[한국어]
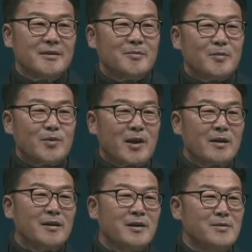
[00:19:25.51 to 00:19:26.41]
뭐
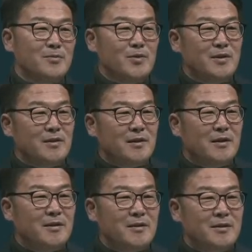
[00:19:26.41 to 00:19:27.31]
살아계신
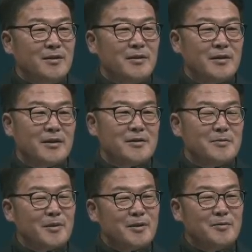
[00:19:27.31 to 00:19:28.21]
분이니까 이렇게
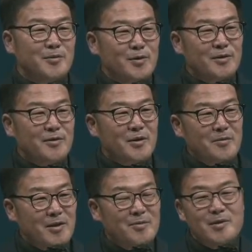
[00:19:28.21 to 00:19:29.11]
얘기하지만 그분도 이것
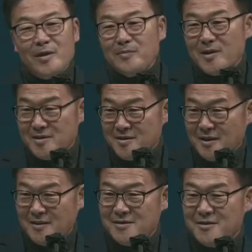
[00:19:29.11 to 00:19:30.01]
때문에 기분 나빠하지는
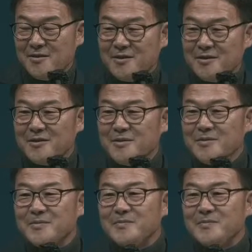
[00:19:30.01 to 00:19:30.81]
않으실 것 같아요.